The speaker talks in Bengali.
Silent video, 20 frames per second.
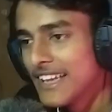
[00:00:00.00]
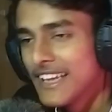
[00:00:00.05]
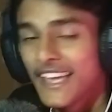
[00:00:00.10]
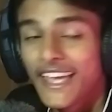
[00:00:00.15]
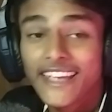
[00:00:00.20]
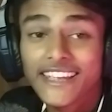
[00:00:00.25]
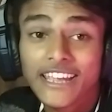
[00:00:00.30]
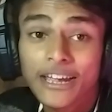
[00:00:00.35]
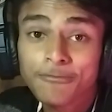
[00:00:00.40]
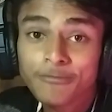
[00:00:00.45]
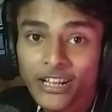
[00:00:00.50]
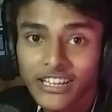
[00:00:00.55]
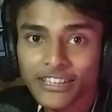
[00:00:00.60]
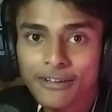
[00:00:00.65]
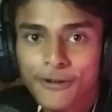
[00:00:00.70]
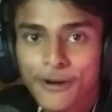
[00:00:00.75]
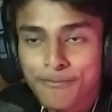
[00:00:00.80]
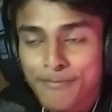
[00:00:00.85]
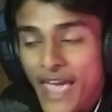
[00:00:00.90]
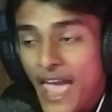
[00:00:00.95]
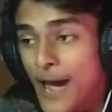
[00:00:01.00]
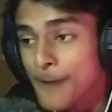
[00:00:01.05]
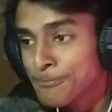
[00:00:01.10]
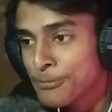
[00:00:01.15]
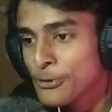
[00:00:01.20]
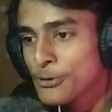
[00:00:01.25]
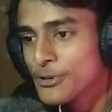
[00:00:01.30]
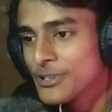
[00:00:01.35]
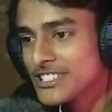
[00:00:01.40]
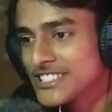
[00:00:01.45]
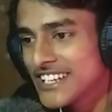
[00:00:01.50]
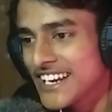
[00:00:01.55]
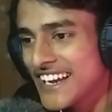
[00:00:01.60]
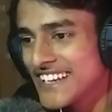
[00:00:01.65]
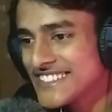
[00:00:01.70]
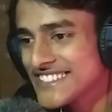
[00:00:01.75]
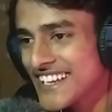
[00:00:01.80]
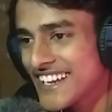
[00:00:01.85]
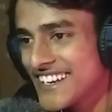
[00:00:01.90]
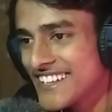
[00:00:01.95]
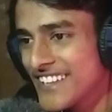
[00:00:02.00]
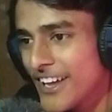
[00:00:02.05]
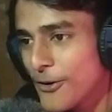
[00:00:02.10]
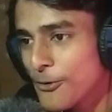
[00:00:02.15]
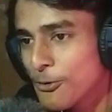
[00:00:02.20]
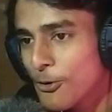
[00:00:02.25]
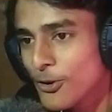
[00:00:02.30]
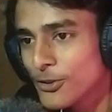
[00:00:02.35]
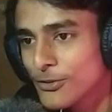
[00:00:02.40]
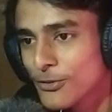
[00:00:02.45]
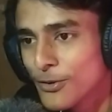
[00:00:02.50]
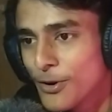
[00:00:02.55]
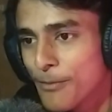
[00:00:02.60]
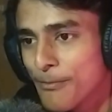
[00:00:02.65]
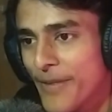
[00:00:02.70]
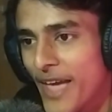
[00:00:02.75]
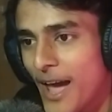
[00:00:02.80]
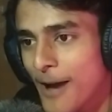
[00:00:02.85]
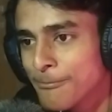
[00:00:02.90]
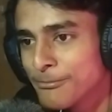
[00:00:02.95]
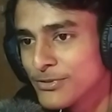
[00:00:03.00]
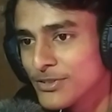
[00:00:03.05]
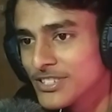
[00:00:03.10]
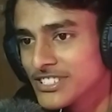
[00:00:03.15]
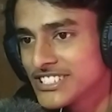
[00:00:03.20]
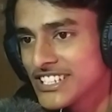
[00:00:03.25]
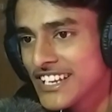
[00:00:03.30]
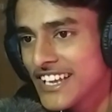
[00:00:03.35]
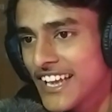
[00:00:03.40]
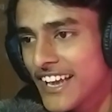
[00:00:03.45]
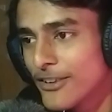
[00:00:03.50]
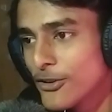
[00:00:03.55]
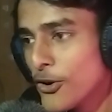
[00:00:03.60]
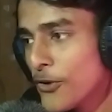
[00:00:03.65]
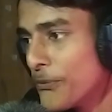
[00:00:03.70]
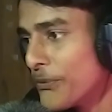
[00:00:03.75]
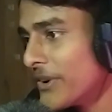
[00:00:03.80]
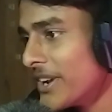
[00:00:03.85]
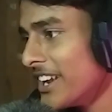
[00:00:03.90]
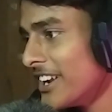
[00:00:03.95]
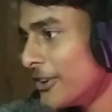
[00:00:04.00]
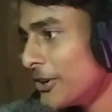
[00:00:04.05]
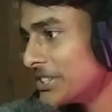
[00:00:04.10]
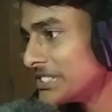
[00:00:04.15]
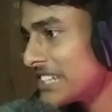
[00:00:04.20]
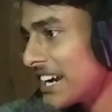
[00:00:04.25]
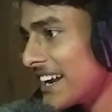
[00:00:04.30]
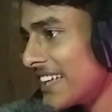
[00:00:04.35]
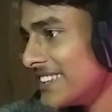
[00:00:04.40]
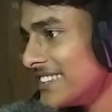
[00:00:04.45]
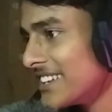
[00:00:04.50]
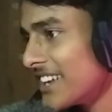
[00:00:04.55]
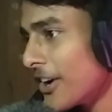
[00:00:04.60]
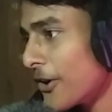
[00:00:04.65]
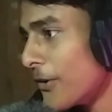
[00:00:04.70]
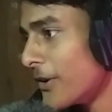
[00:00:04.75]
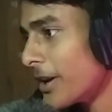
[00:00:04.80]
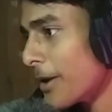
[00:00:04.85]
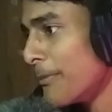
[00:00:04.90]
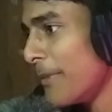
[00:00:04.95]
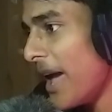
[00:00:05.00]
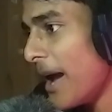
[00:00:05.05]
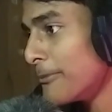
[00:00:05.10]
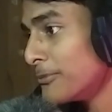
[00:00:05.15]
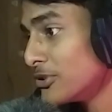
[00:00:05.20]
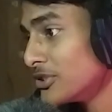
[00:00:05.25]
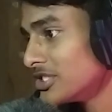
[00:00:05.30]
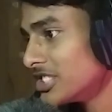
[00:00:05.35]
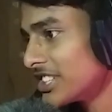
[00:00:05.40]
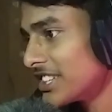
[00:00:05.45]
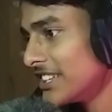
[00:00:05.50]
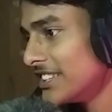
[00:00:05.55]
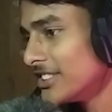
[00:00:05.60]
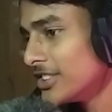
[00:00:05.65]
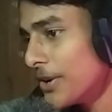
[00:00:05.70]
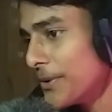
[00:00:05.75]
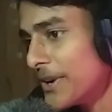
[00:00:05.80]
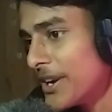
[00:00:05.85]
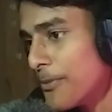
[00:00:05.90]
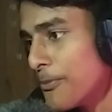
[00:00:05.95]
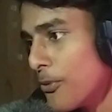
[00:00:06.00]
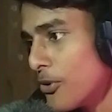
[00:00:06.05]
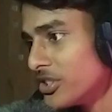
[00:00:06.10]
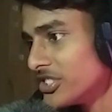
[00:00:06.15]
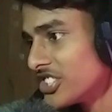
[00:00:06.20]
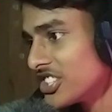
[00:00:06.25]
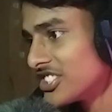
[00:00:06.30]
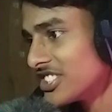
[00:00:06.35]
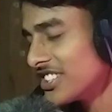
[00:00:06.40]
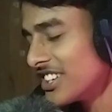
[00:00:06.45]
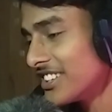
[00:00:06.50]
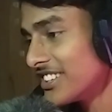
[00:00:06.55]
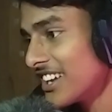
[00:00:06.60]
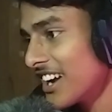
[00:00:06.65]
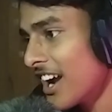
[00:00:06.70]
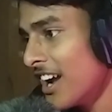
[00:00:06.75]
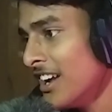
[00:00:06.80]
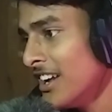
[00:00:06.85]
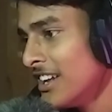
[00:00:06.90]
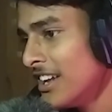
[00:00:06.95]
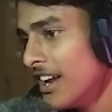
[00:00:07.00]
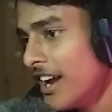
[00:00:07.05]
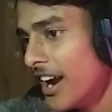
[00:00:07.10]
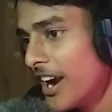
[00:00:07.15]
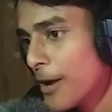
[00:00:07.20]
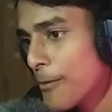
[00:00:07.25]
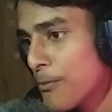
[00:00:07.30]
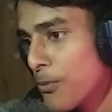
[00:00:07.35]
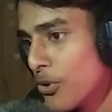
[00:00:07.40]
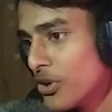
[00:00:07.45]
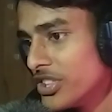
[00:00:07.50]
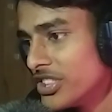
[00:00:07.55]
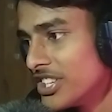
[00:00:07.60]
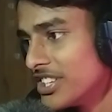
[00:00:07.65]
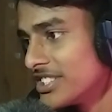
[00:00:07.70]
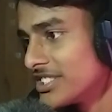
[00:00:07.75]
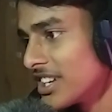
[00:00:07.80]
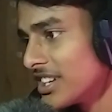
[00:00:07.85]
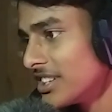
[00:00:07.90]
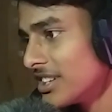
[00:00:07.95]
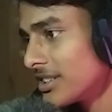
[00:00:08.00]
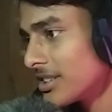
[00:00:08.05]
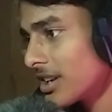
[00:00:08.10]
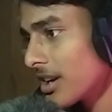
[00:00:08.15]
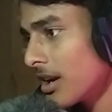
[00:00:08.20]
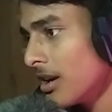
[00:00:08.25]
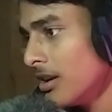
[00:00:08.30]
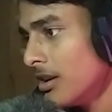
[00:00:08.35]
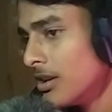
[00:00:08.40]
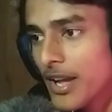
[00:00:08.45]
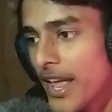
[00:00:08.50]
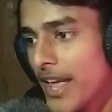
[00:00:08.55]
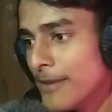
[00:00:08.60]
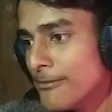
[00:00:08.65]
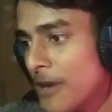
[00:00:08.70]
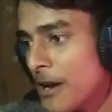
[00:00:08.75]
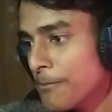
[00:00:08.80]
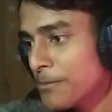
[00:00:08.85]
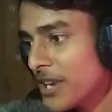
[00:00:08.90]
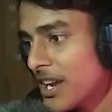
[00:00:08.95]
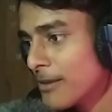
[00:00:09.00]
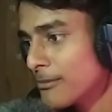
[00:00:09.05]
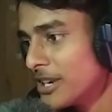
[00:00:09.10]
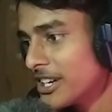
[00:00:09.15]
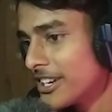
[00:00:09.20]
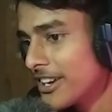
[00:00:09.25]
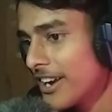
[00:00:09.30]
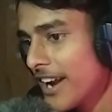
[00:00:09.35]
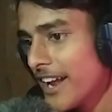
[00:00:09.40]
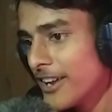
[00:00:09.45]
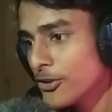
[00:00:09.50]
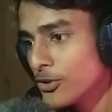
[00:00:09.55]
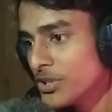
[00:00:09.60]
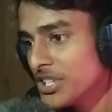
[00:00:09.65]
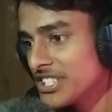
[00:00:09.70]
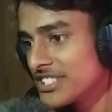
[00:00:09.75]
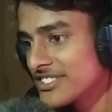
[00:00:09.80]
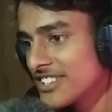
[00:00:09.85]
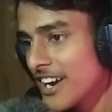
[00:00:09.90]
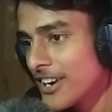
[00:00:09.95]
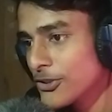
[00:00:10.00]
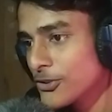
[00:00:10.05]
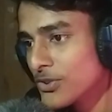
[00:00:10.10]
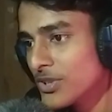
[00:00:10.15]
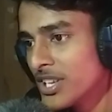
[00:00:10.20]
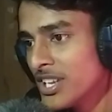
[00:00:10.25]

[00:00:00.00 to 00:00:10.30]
এই গেমটাতে আবার ম্যাপও রয়েছে গাইস এখানে দেখো কতগুলো ম্যাপ রয়েছে এগুলো ফ্রি রয়েছে আর এদিকে কটা ম্যাপ রয়েছে কিনতে হবে এটা পঞ্চাশ হাজার টাকা এটা পঁয়ত্রিশ হাজার টাকা এই ম্যাপটা একবার ট্রাই করি স্টার্ট করি